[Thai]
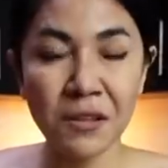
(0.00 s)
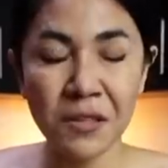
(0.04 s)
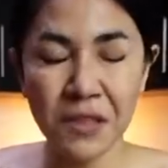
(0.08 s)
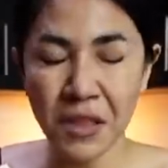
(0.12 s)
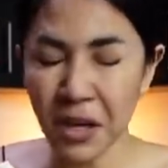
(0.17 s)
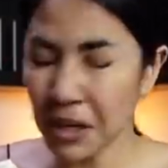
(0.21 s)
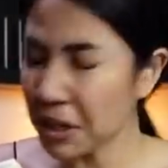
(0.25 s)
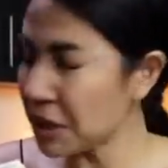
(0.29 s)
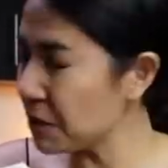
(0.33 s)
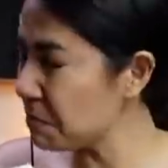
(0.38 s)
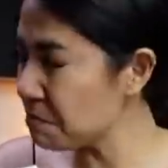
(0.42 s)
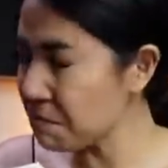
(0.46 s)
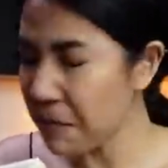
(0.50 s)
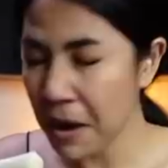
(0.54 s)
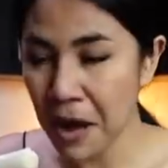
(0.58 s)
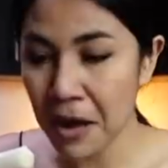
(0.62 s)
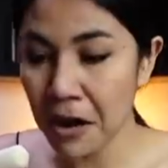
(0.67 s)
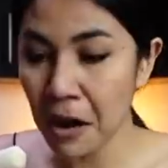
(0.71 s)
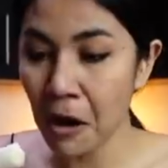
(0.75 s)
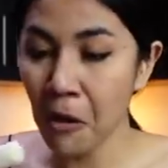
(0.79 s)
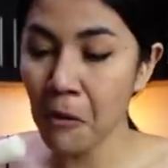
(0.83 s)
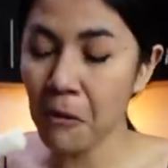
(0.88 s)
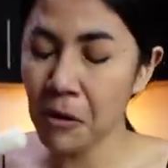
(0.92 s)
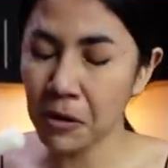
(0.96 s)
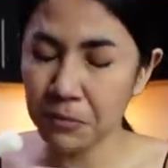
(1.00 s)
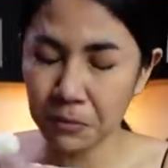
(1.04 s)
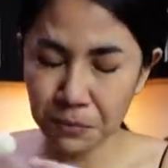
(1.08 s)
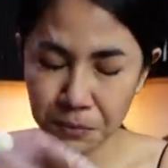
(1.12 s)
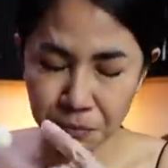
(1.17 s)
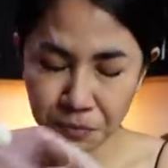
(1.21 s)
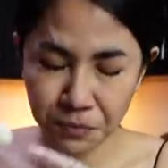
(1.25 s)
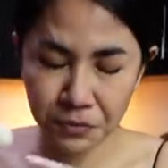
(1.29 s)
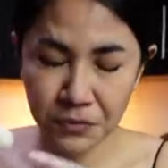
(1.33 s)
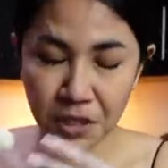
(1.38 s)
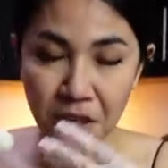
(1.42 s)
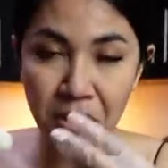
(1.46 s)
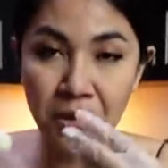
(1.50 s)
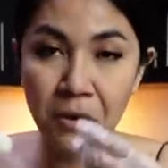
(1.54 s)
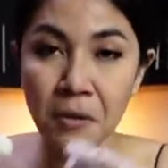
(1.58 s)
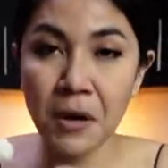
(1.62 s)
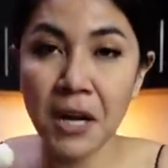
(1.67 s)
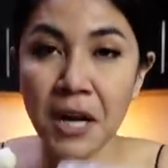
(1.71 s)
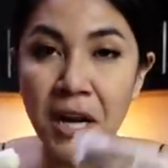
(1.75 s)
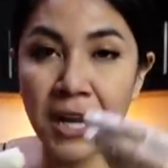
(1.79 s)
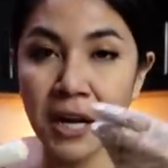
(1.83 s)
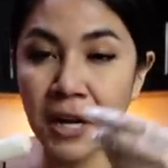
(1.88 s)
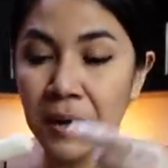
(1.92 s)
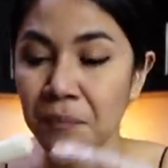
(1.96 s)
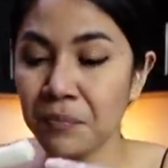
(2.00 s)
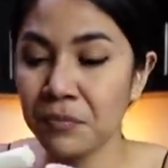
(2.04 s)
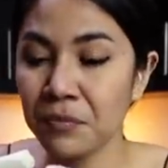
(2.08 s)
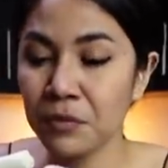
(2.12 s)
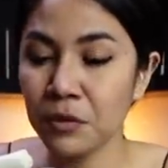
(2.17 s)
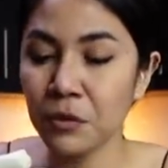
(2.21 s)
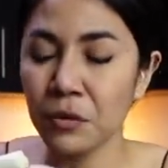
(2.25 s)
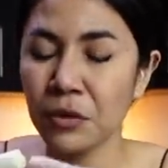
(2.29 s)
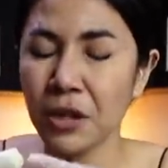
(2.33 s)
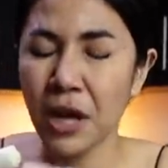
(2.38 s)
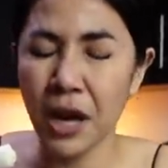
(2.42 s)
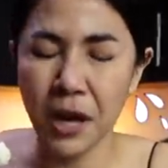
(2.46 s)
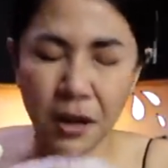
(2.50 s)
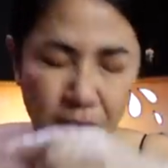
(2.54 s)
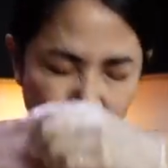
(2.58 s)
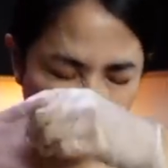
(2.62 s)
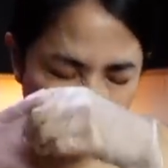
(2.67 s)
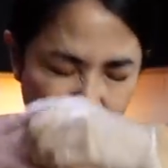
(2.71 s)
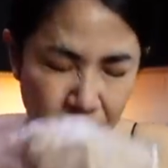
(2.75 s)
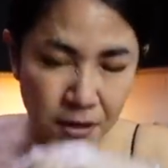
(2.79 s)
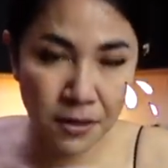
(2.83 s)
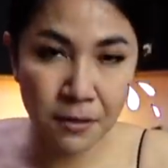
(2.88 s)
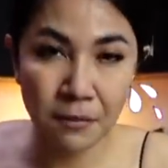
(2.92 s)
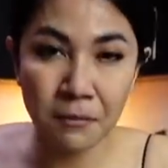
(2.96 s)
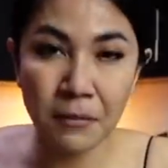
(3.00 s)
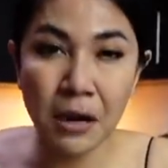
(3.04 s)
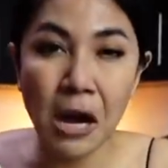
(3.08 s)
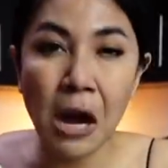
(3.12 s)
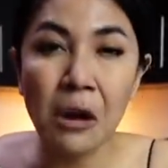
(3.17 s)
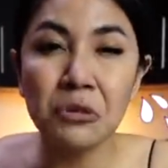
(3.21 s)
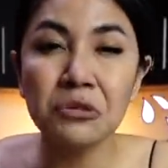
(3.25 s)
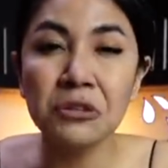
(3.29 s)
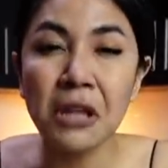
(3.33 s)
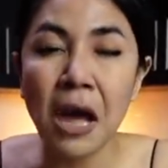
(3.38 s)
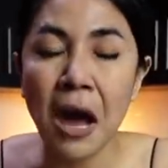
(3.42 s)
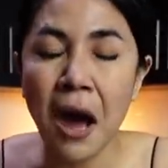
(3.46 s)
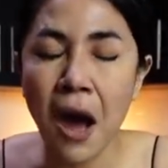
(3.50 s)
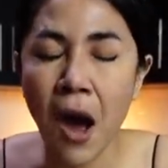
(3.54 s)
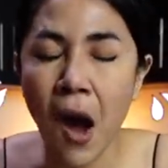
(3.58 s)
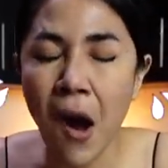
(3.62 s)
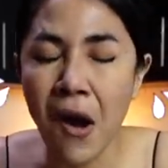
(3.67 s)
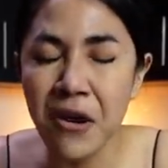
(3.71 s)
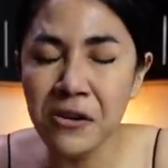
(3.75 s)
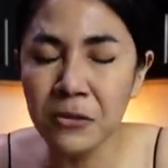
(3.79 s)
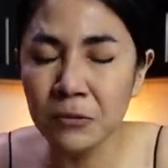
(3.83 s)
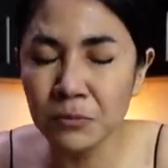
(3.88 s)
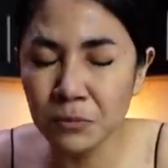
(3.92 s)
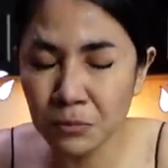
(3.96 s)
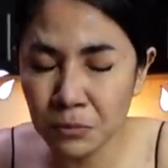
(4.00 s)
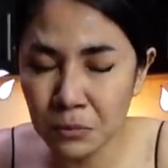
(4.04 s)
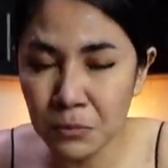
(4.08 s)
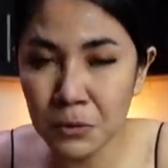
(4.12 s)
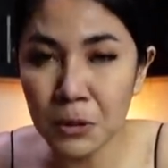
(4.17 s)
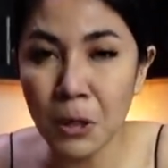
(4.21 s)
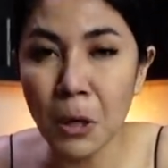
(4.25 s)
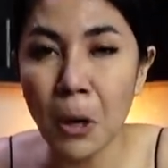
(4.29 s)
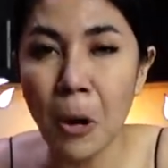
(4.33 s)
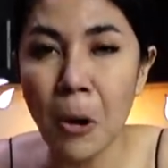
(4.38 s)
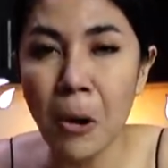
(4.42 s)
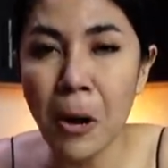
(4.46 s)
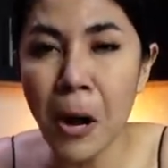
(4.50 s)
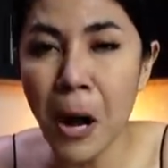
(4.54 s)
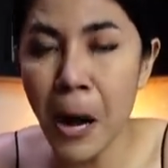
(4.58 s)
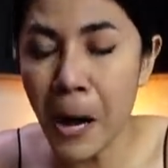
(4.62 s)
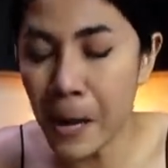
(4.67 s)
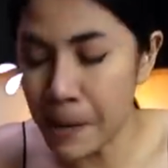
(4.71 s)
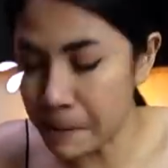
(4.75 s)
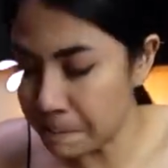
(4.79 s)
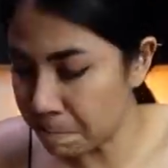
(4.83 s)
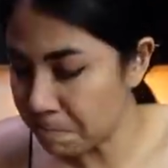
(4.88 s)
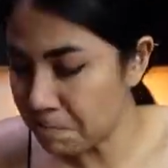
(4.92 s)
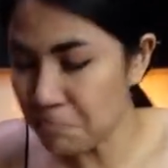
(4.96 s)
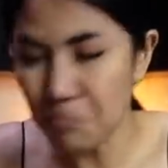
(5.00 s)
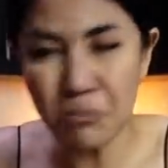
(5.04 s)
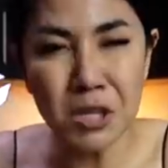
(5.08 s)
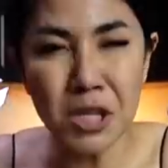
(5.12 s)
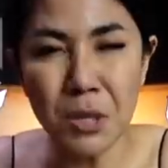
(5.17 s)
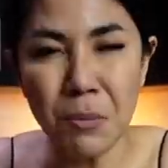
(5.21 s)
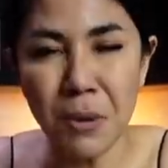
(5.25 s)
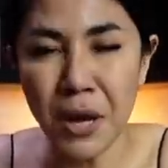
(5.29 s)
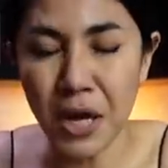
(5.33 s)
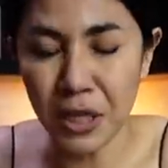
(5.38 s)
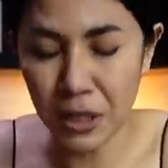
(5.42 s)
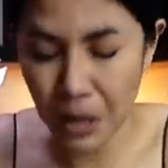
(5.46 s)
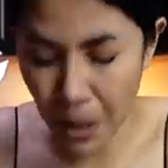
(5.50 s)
แต่กินไปแล้วเขาเรียกว่าอะไรนะตรงเนี้ยมันเข้าตาจะร้องไห้ไม่ได้เผ็ด